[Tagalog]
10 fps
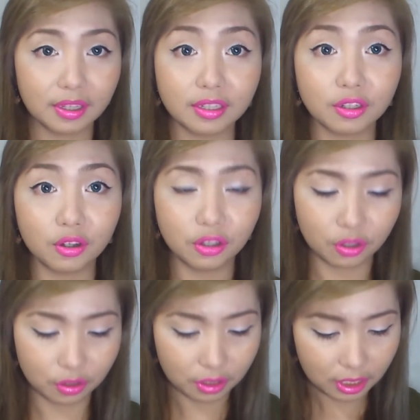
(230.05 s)
So
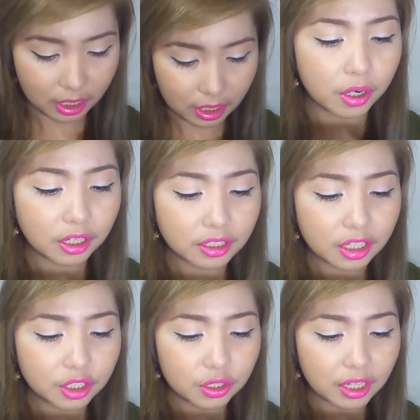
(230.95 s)
yun. Where did you